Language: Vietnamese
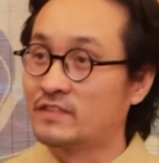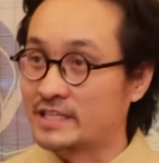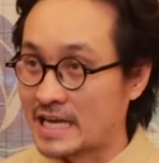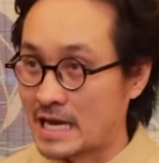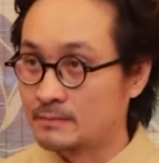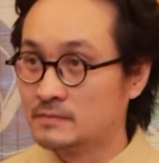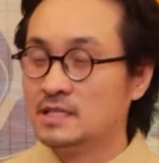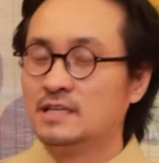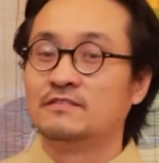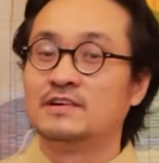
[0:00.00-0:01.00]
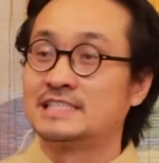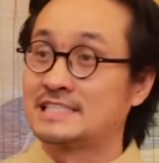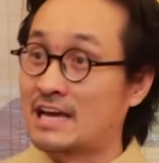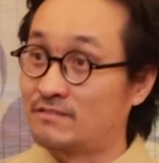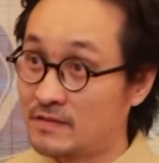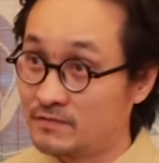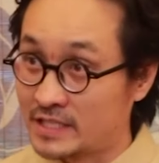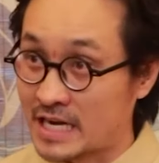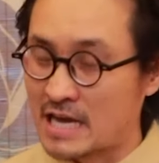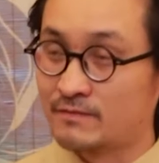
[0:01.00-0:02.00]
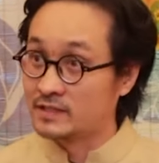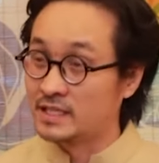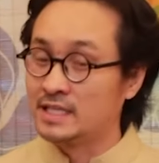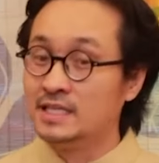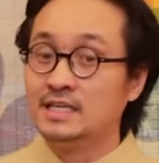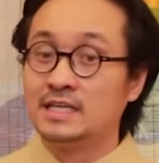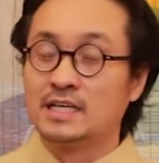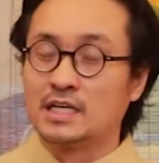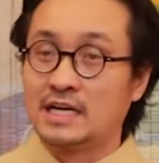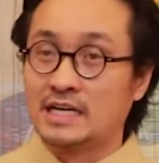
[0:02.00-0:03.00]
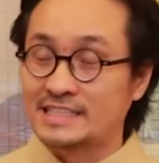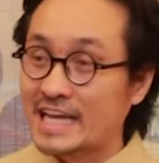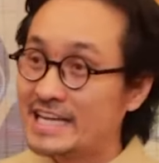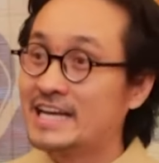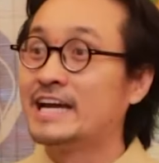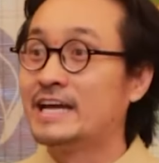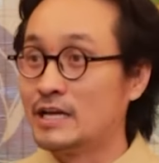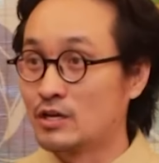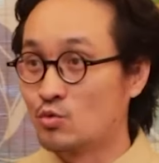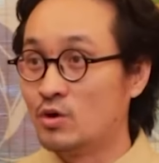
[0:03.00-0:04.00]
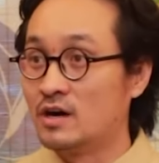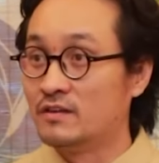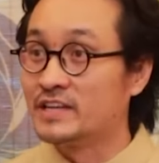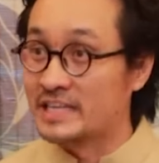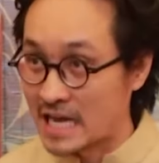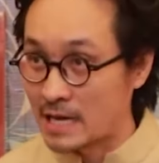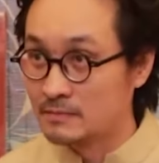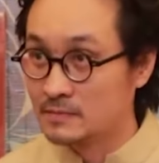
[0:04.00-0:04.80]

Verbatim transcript: văn hóa Việt Nam, về sản phẩm Việt Nam, về tay nghề của Việt